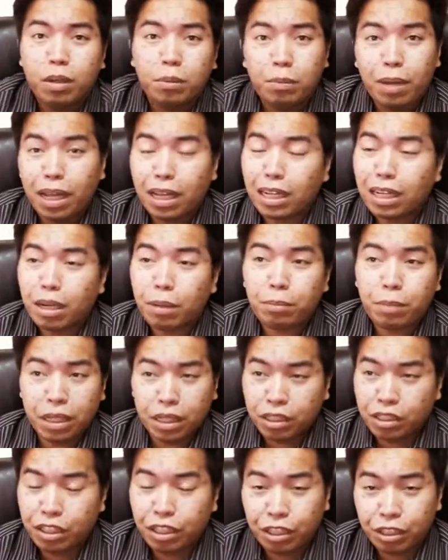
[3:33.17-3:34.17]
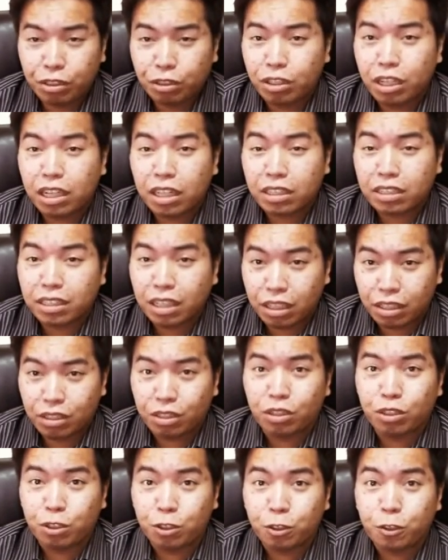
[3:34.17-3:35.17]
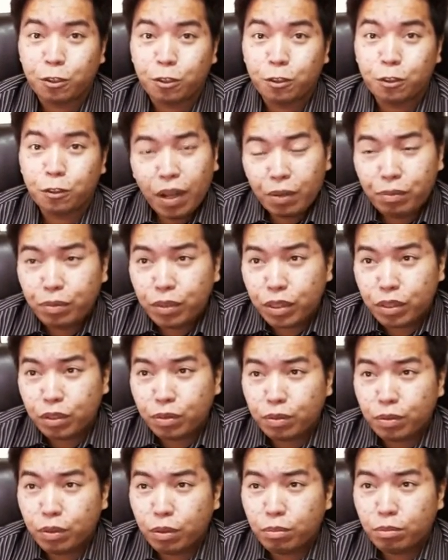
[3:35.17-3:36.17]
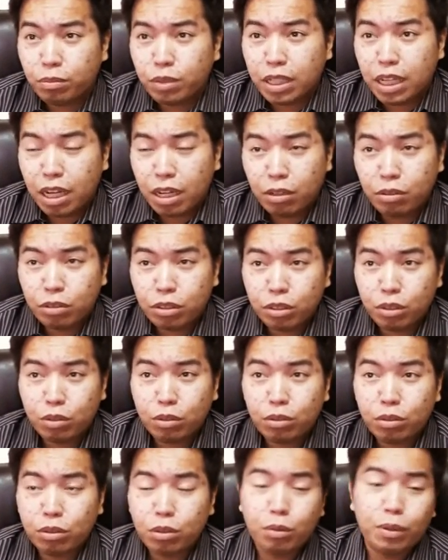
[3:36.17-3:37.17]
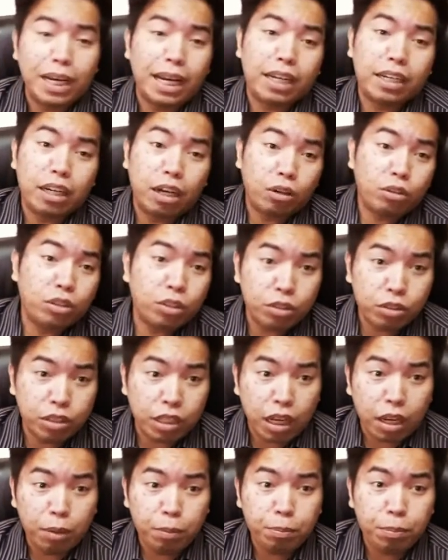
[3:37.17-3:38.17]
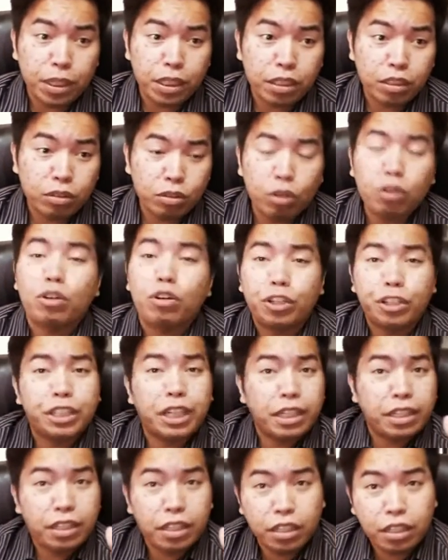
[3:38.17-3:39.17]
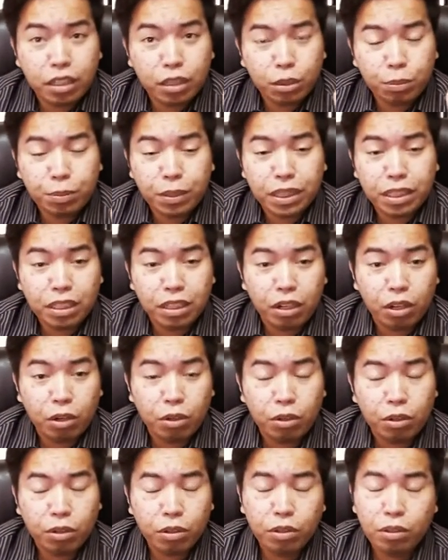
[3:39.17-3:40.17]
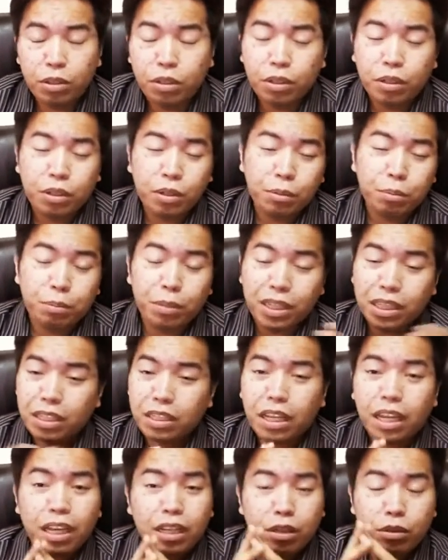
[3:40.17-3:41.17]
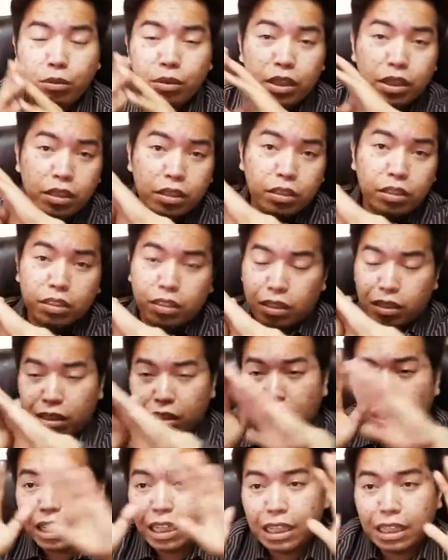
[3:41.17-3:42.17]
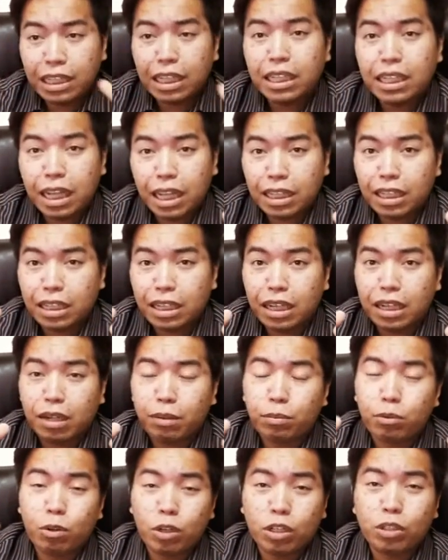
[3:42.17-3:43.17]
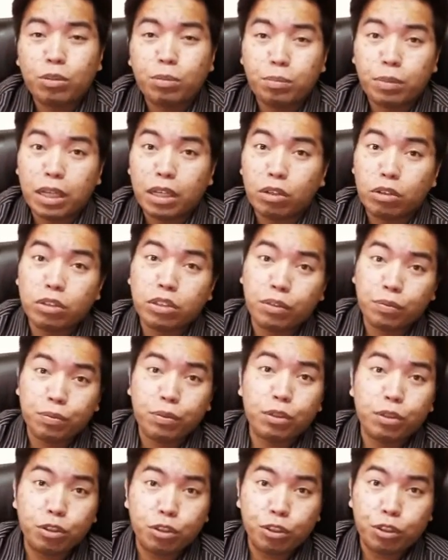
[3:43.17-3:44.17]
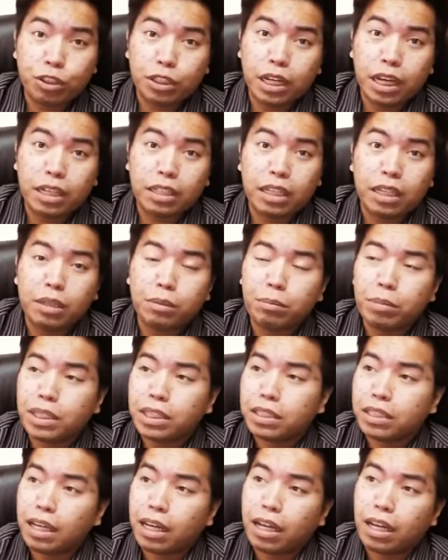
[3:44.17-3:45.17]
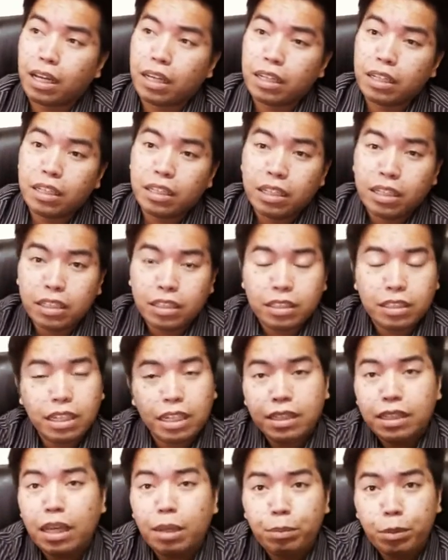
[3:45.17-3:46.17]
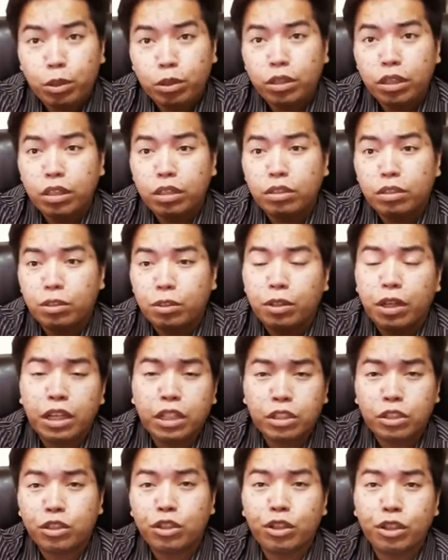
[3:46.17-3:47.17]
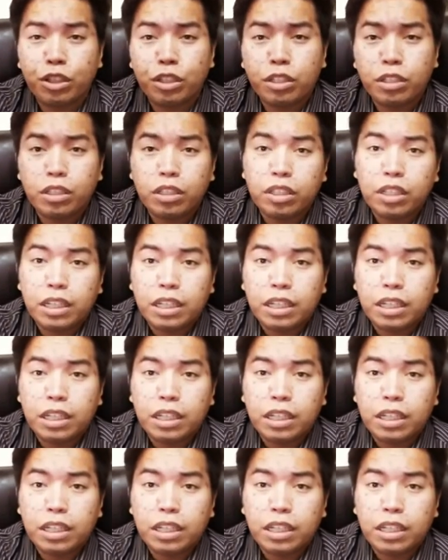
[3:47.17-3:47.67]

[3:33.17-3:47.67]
para lang ma-share ko lang sa inyo. 5 years from now, siguro wala na ako dito sa company to or nandito pa din ako. But anyways, hindi natin alam kung anong meron sa future natin. Basta, sinasabi ko sa inyo, enjoy